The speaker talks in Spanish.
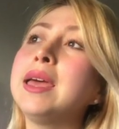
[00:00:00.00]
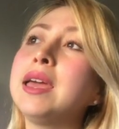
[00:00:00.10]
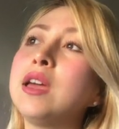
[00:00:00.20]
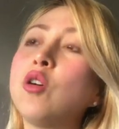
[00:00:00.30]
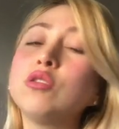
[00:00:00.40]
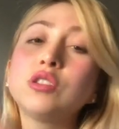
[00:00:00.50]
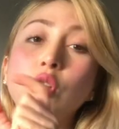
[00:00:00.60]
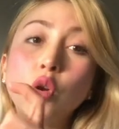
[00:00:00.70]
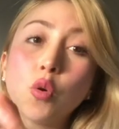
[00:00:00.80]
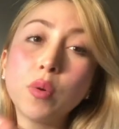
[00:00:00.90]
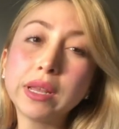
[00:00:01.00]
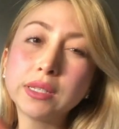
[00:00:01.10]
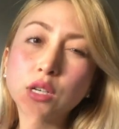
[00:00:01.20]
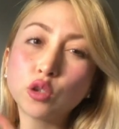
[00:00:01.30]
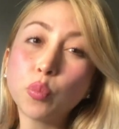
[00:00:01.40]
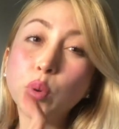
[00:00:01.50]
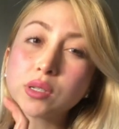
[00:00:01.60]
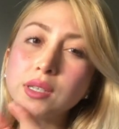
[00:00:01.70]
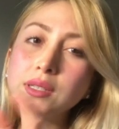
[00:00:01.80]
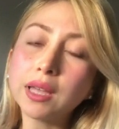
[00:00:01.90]
eh, o solo cubre cierto
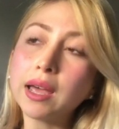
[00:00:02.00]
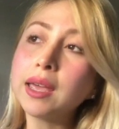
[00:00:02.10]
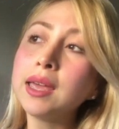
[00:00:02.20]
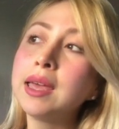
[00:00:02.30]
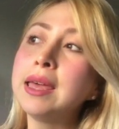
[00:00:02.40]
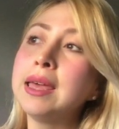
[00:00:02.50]
porcentaje.